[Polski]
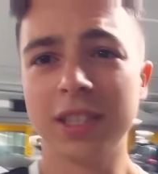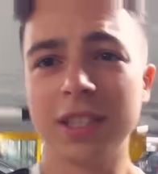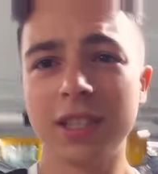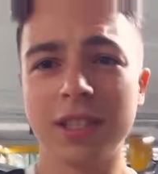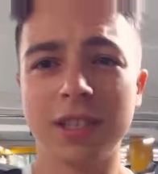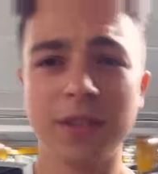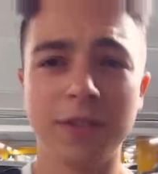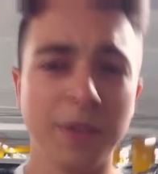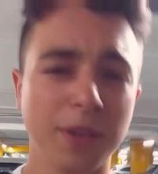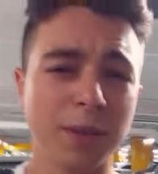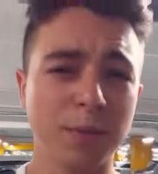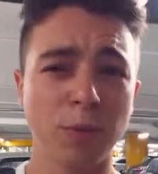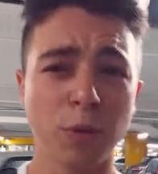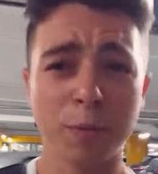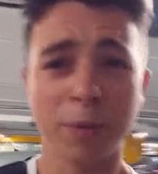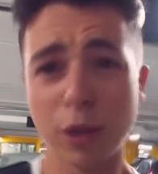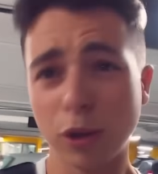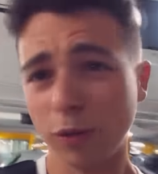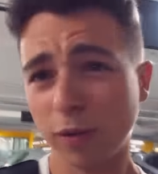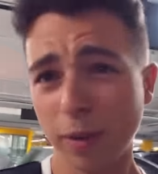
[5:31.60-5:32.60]
z
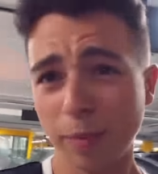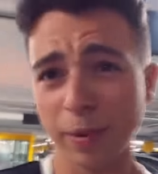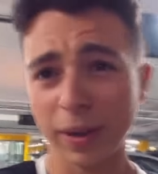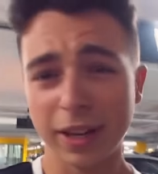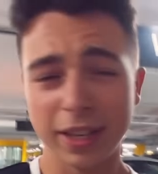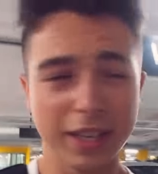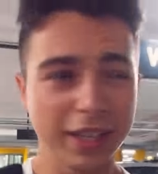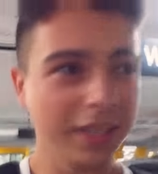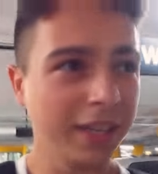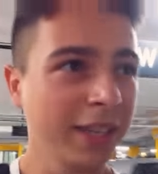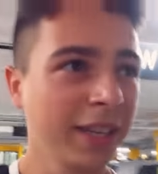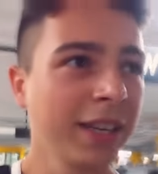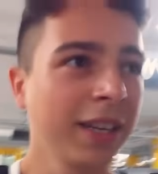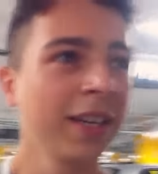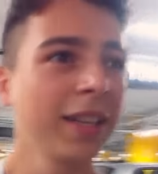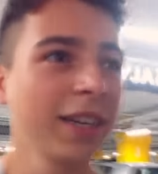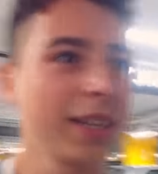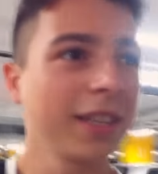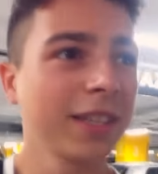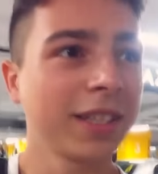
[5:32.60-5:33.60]
filmu Paruwa Party,
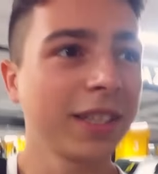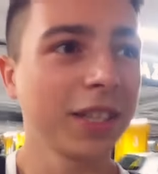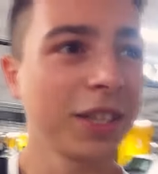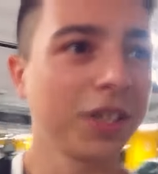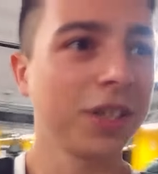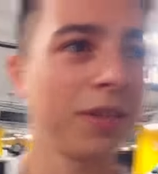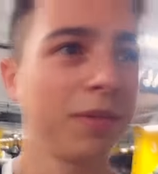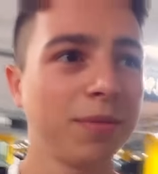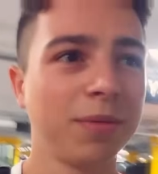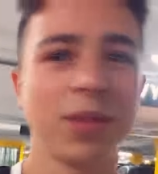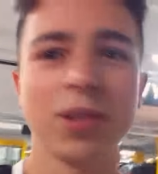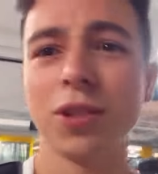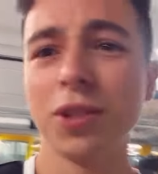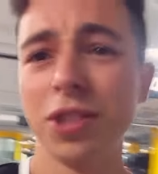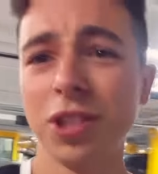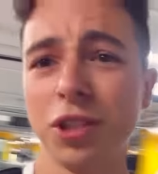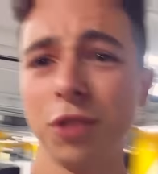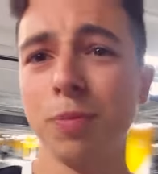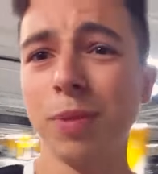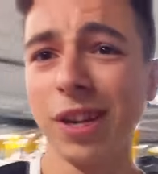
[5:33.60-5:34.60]
znaczy
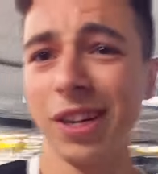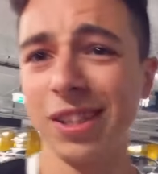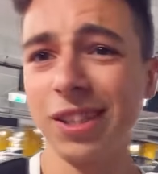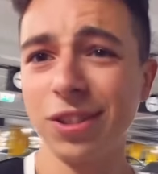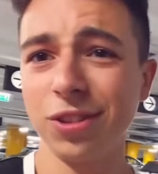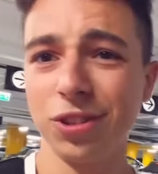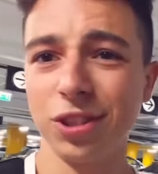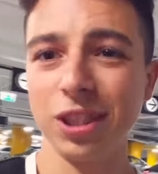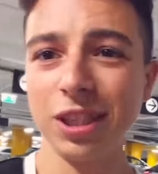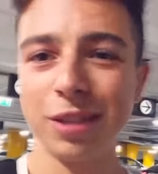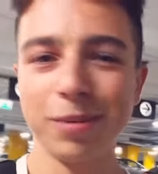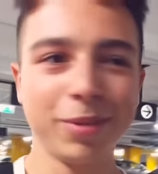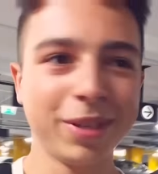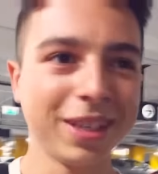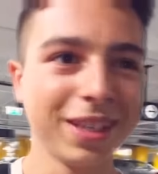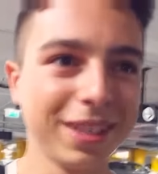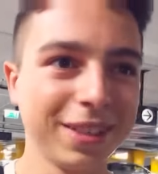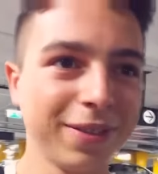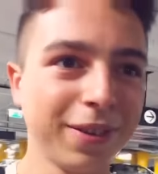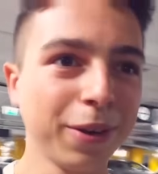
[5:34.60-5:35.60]
Sausage Party to się chyba
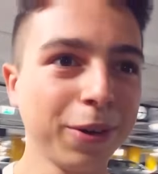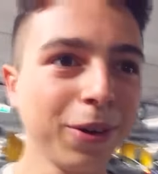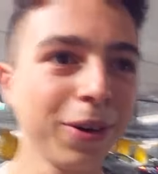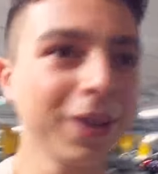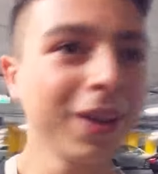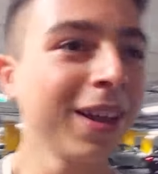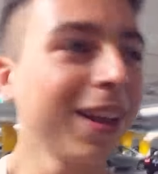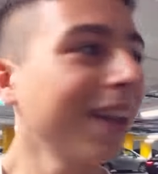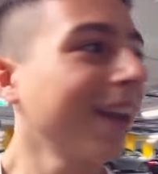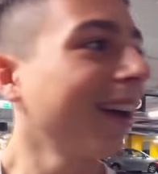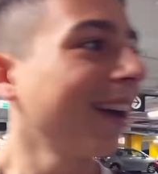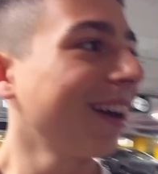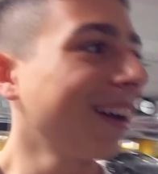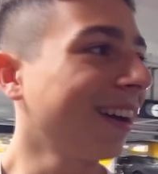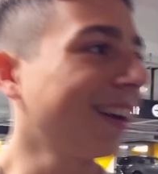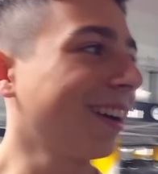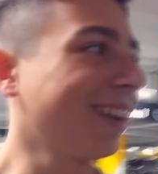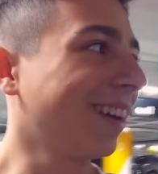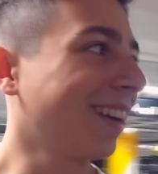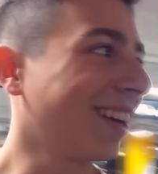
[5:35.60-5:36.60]
nazywało.
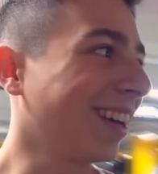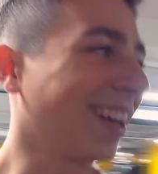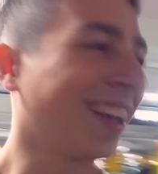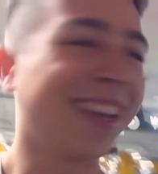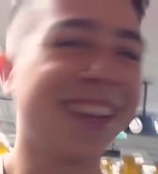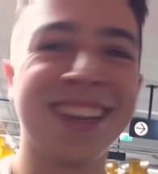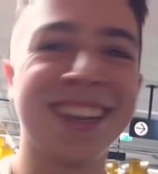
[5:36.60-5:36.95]
E,